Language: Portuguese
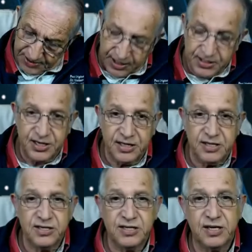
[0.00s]

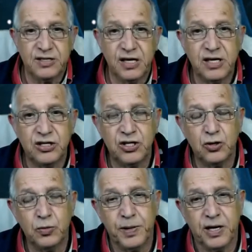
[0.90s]

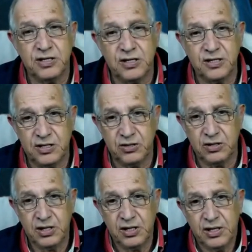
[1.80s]
375 páginas
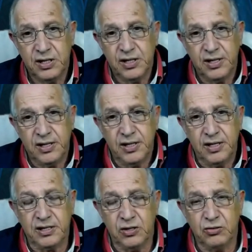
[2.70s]
deu.
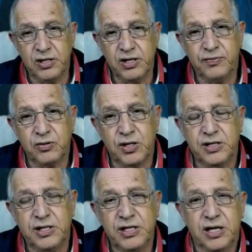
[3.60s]
Então, um livro
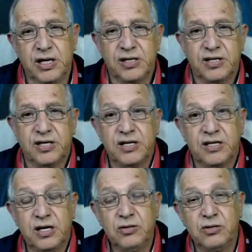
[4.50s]
que tinha
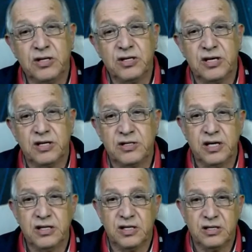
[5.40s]

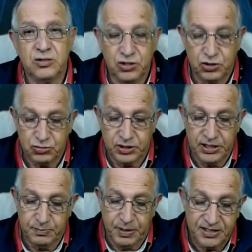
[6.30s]
670, eu enxuguei
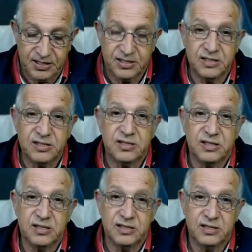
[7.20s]
ele
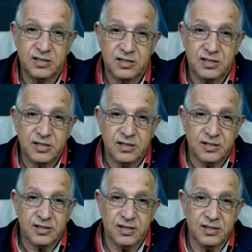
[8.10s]
bastante, né?
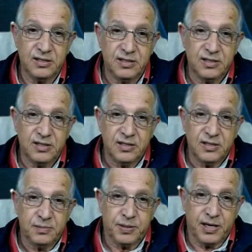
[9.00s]
Tá?
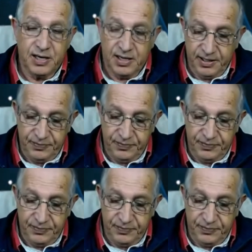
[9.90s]
Para